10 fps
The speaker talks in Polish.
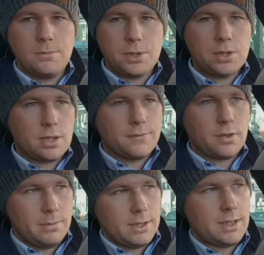piszcie w
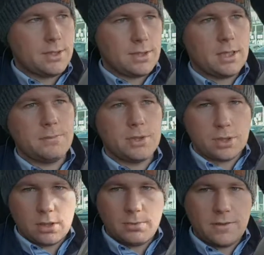komentarzach,
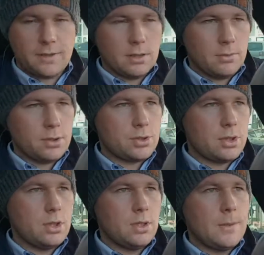piszcie do mnie
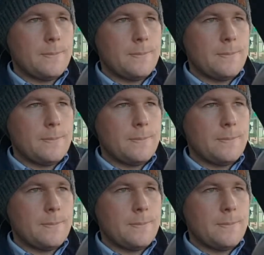wiadomości.